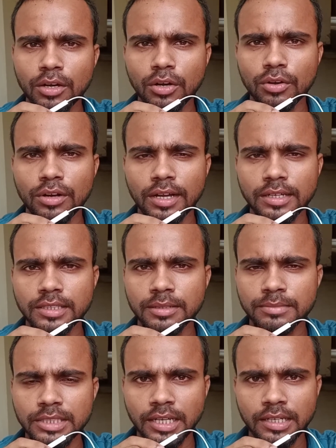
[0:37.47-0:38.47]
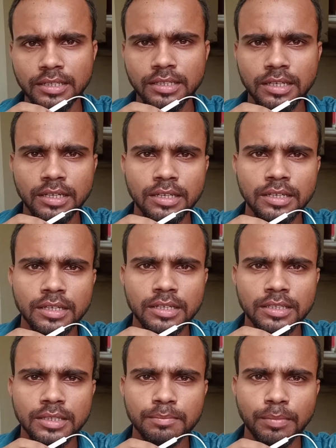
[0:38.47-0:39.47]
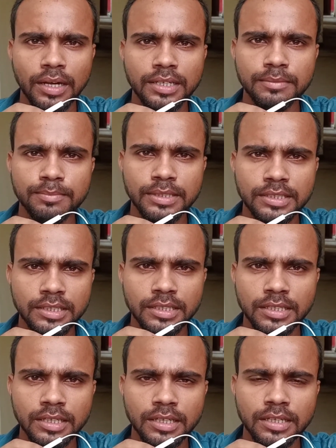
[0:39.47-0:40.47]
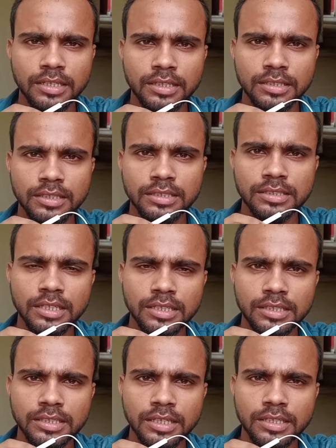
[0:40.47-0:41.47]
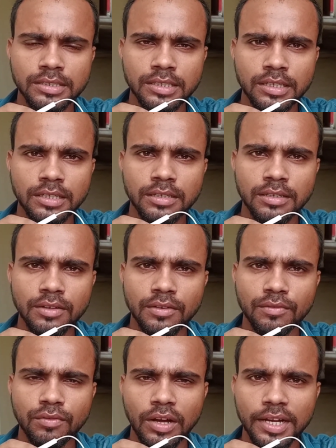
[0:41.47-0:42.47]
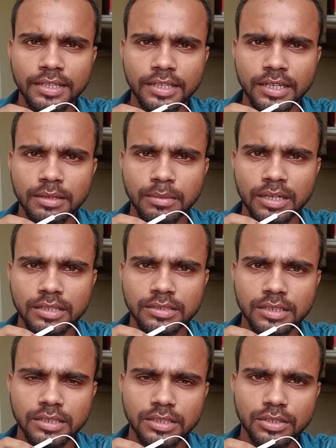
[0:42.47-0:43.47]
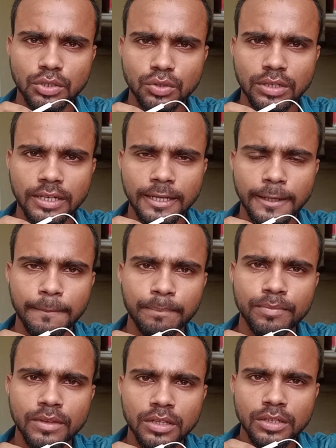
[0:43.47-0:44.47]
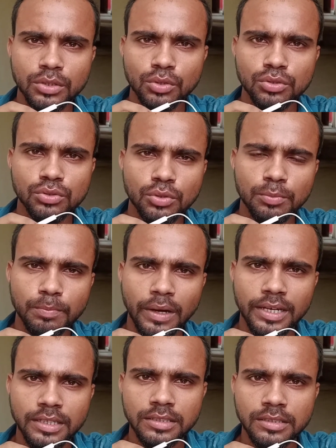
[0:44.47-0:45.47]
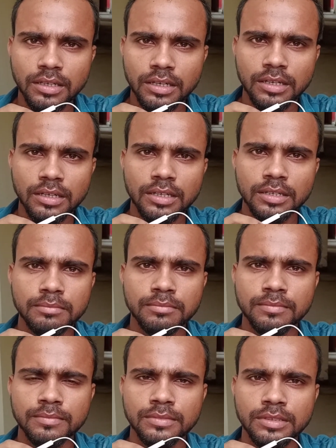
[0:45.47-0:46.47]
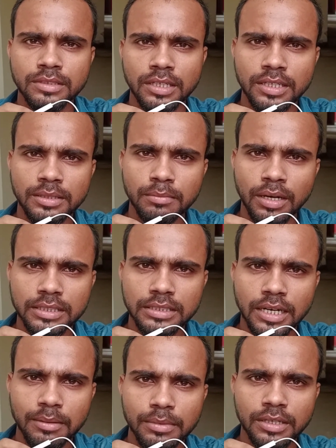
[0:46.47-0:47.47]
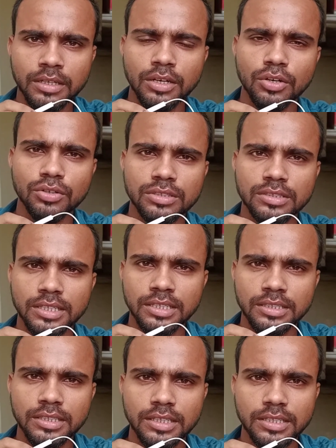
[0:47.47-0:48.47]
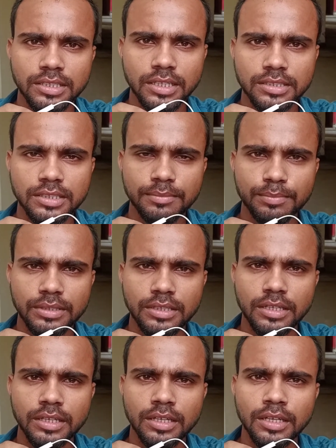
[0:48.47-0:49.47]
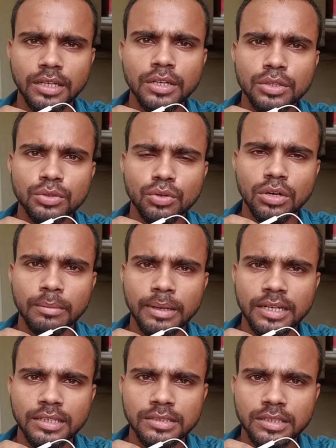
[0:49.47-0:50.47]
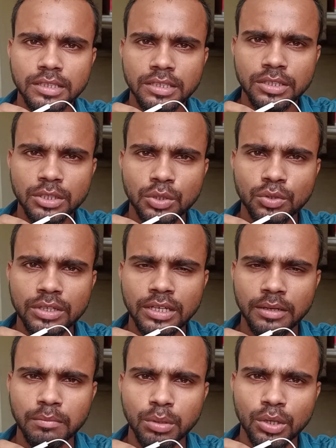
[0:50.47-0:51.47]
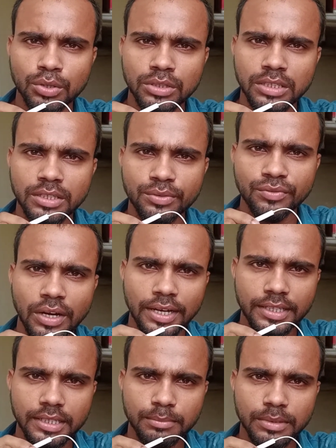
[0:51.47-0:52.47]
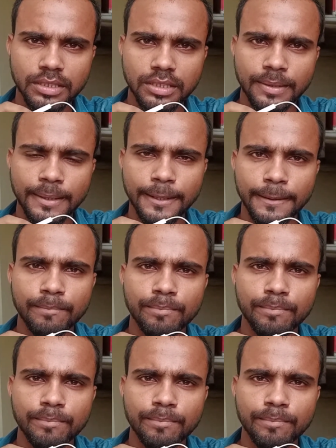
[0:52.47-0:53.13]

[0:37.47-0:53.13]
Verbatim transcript: और आज हम जानेंगे कि पानी पीने के किस तरीके से फ़ायदे हमारे शरीर को हैं दोस्तों पानी अगर हम सही मात्रा में और सही तरीके से पिए तो हमारे शरीर को यह बहुत ही फ़ायदेमंद है